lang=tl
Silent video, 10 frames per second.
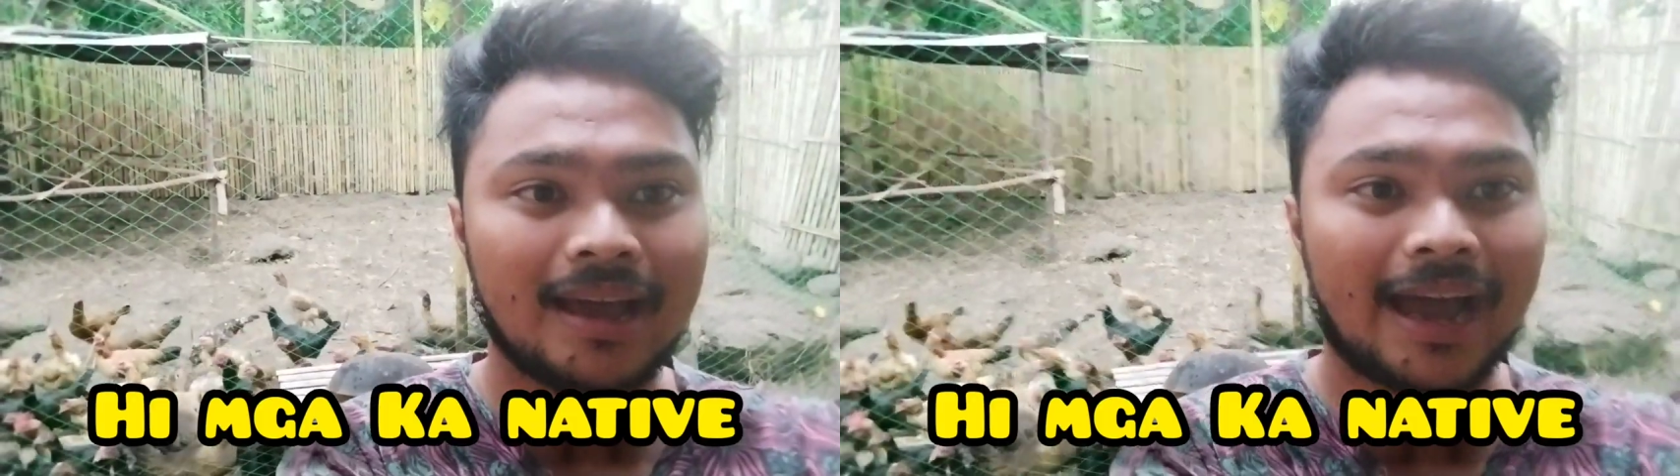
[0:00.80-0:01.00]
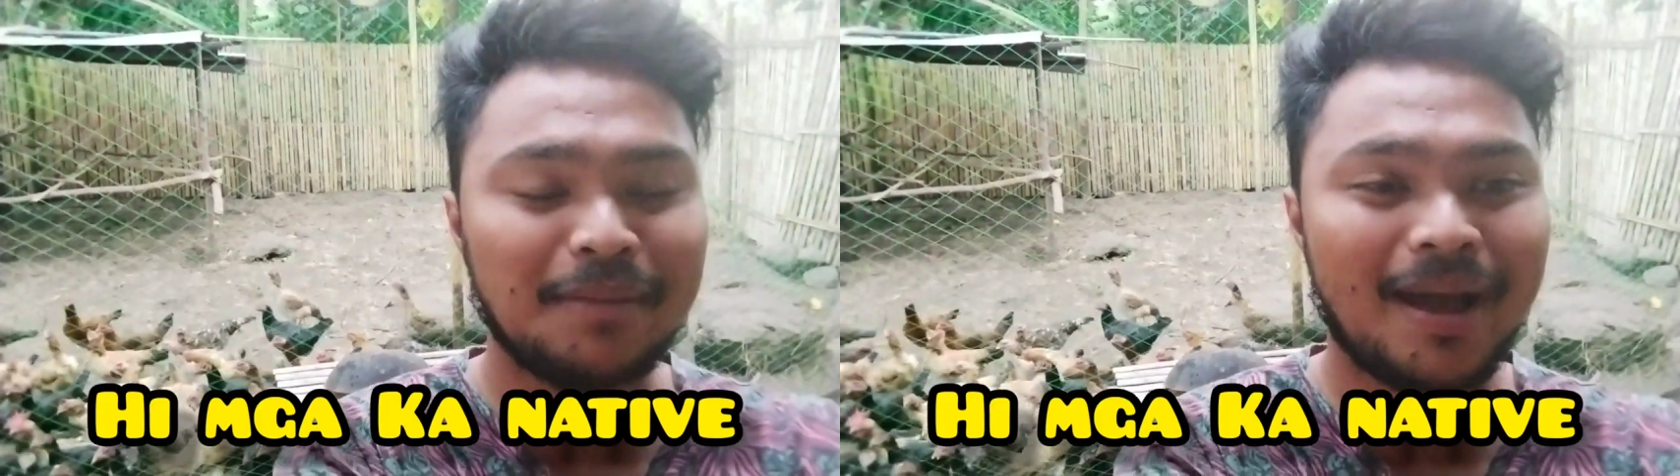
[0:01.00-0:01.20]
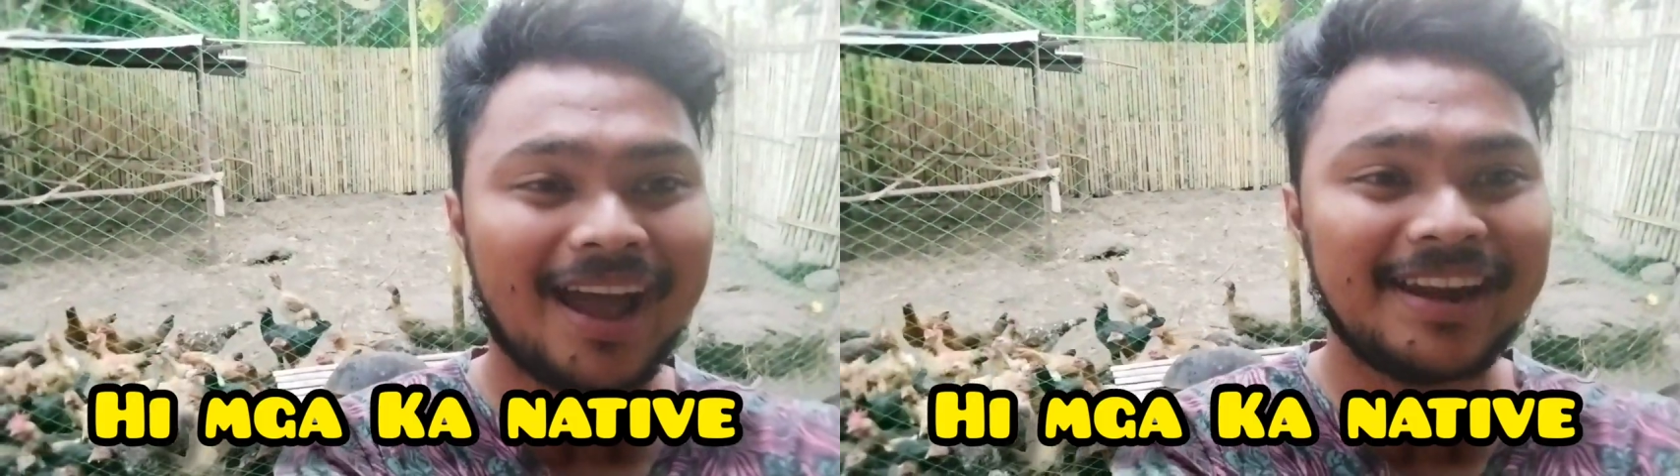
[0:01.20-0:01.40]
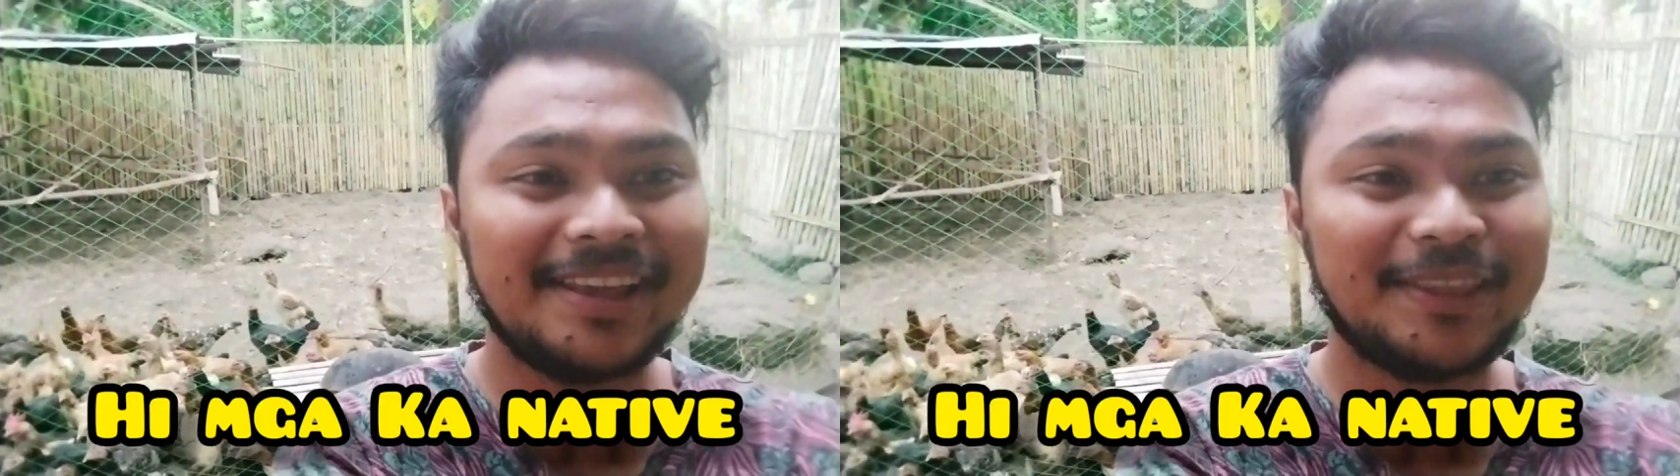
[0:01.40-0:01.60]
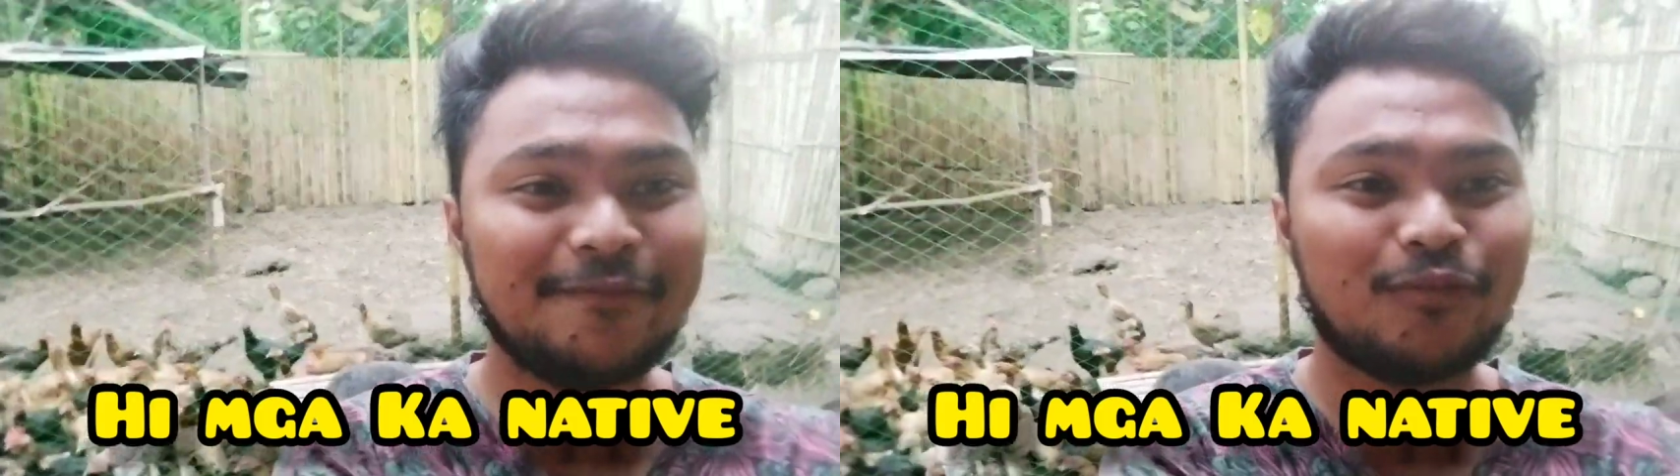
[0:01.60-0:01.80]
Hi mga
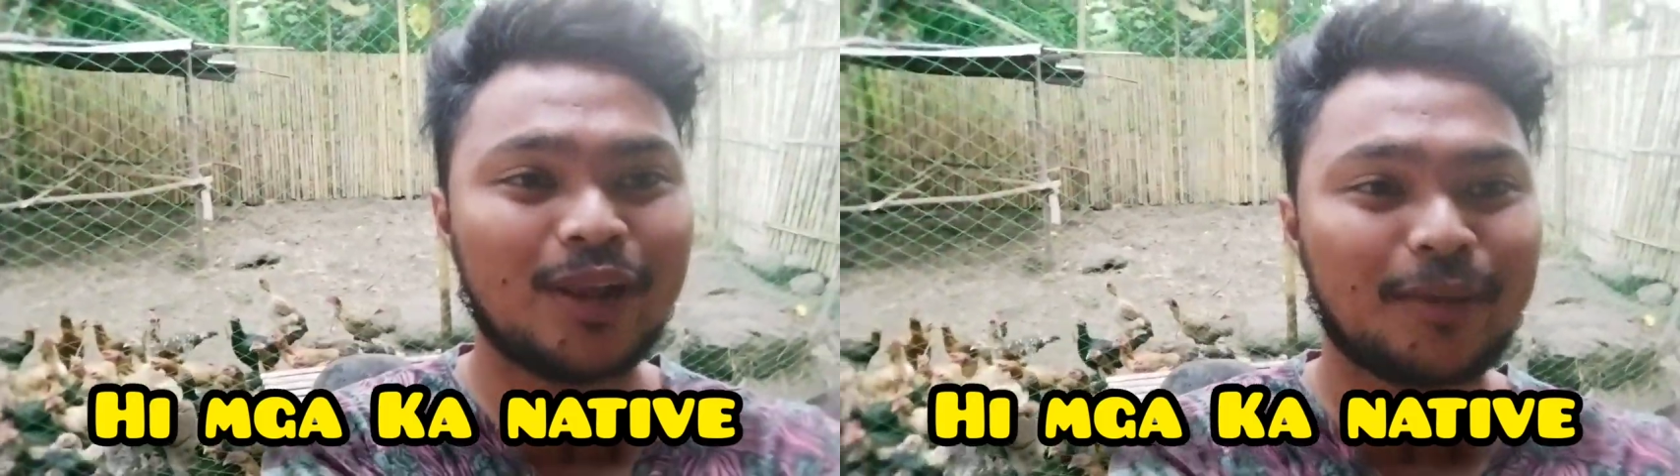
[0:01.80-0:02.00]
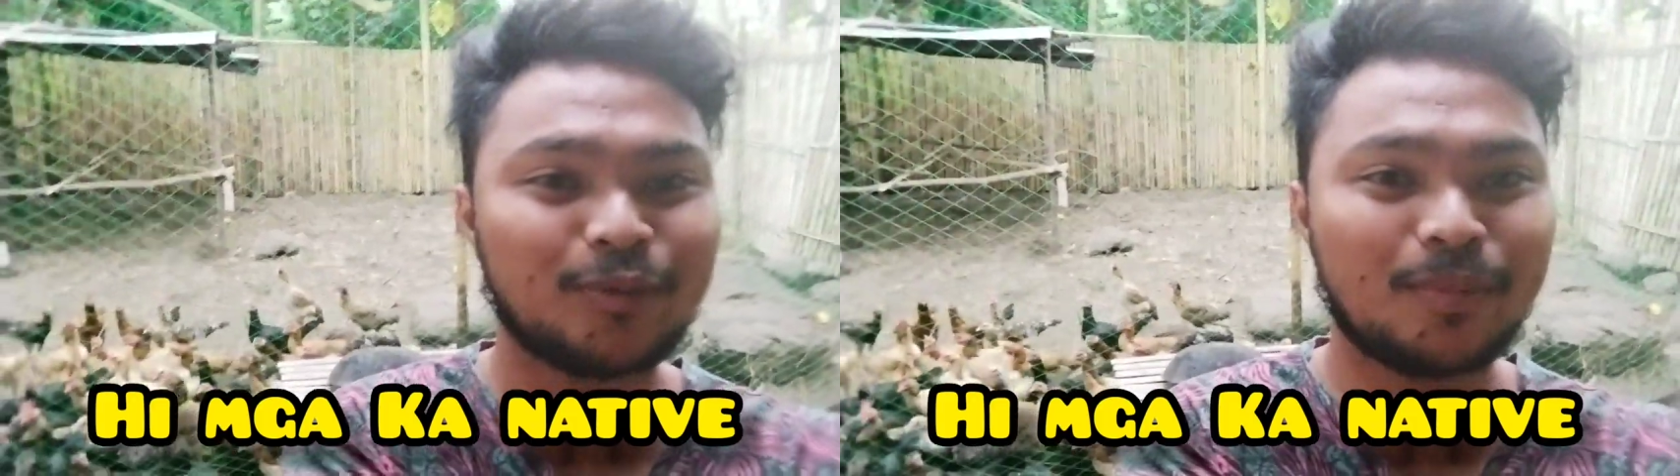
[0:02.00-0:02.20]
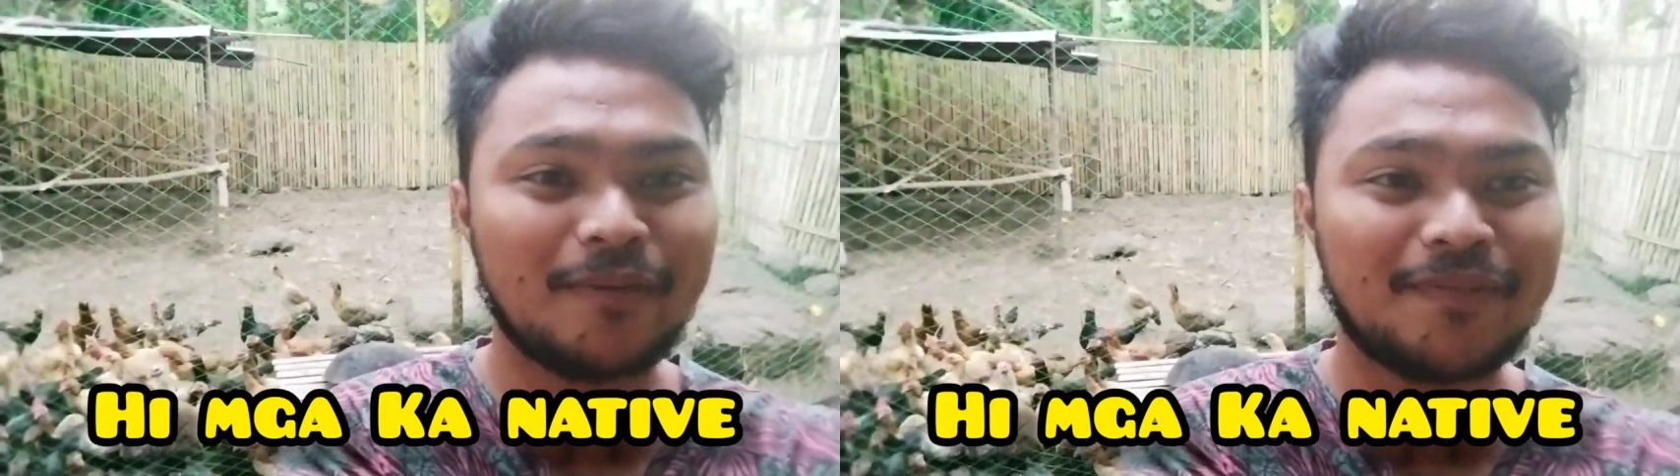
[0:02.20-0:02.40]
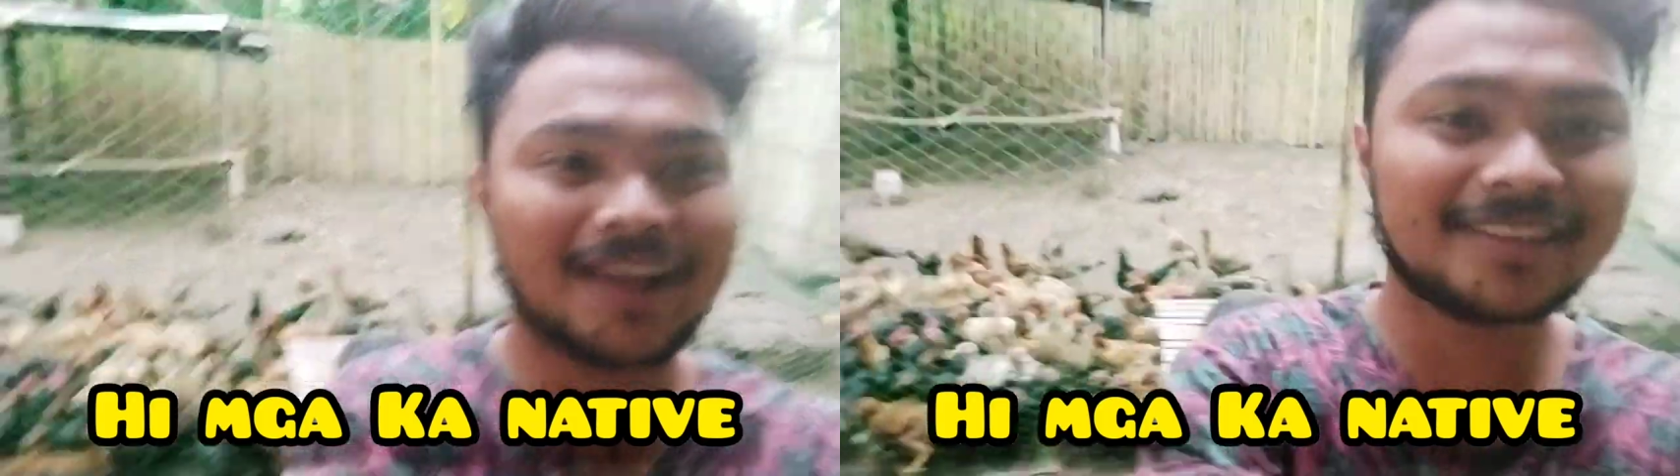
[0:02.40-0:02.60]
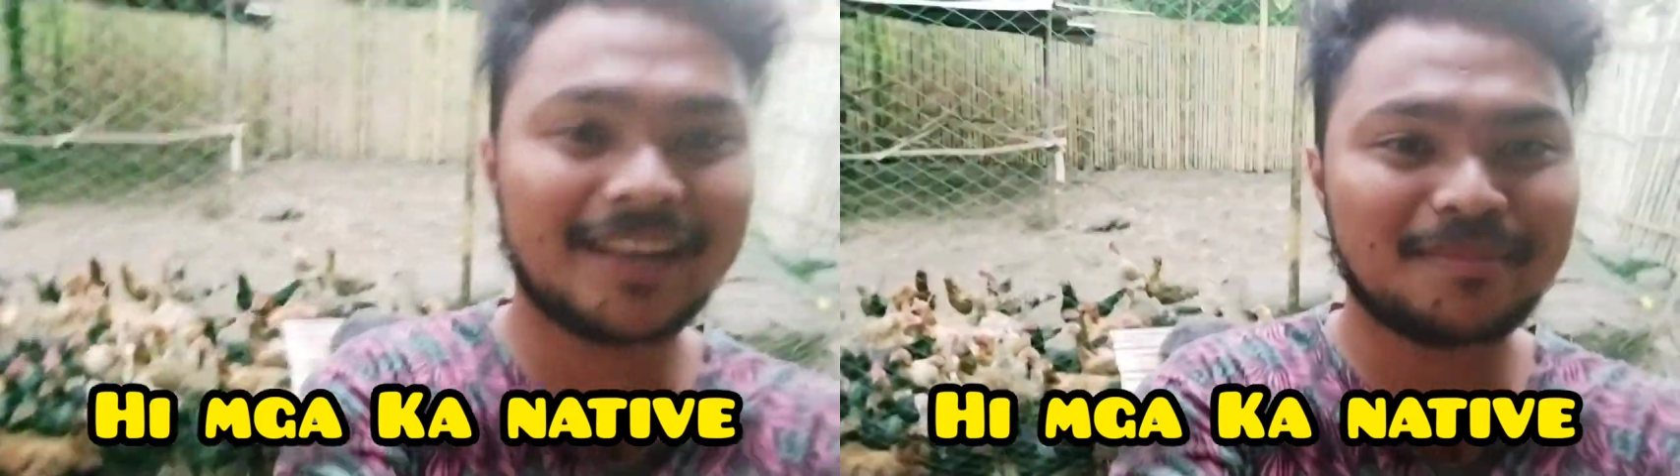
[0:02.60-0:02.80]
ka-native, welcome to my
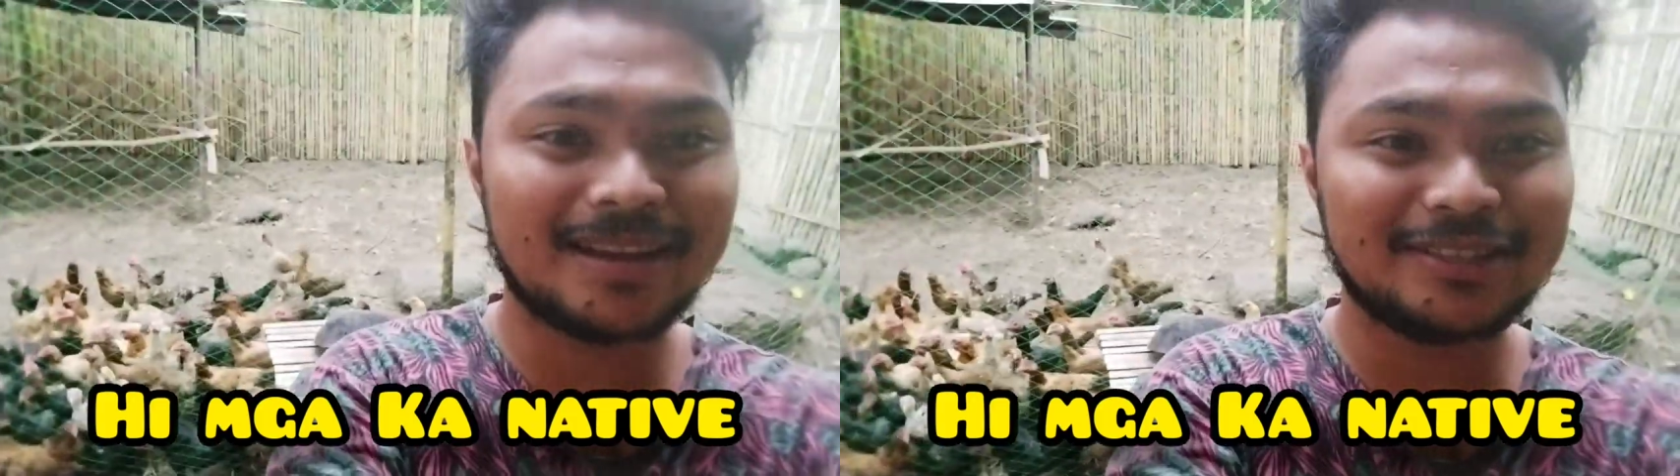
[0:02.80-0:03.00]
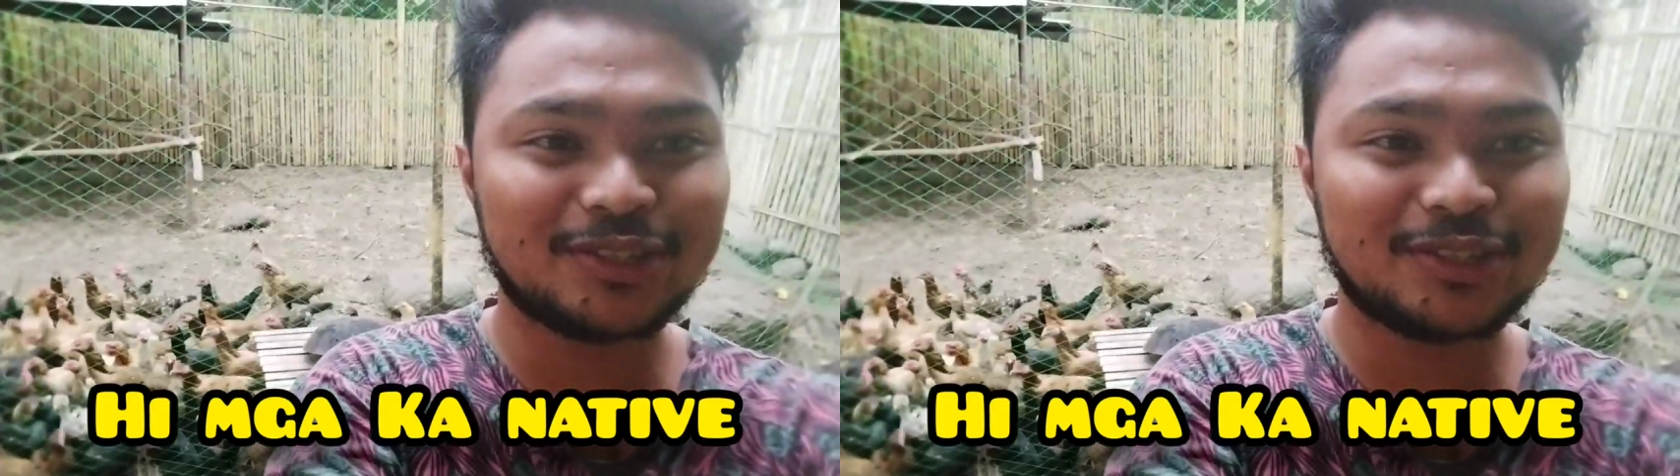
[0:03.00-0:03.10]
vlog na naman.